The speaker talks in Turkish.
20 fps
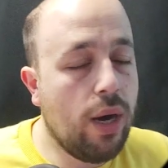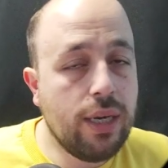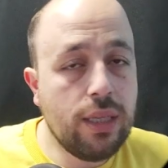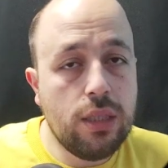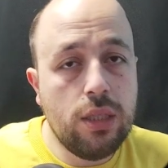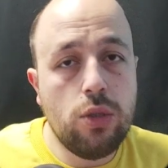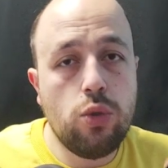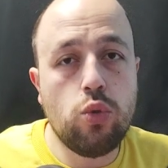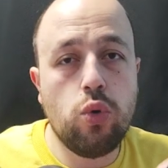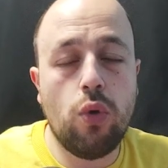
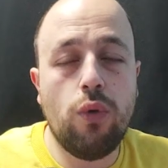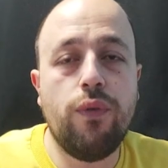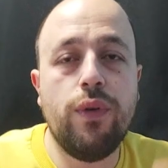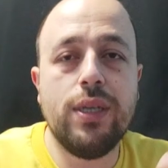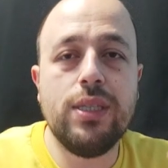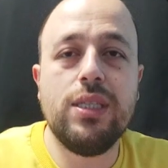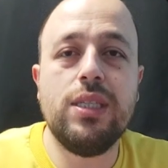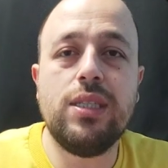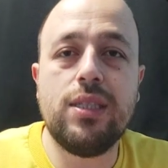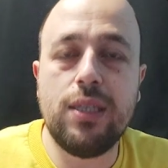artık çok
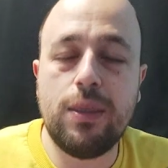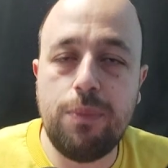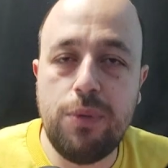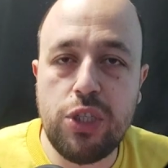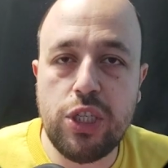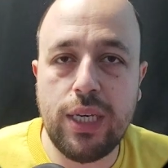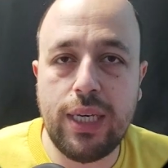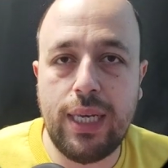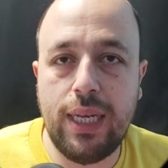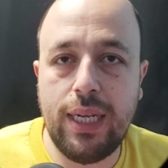fazla sık bir
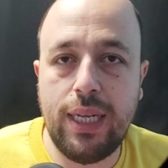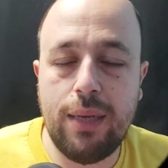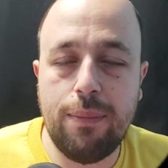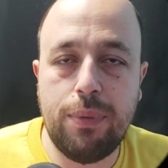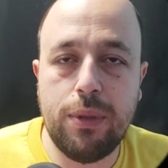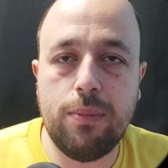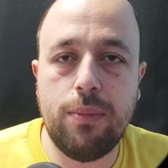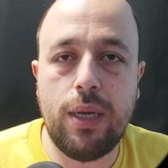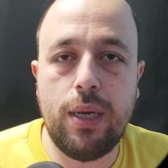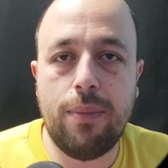şekilde
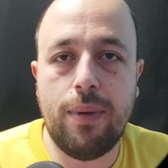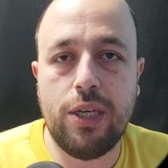yapılmaya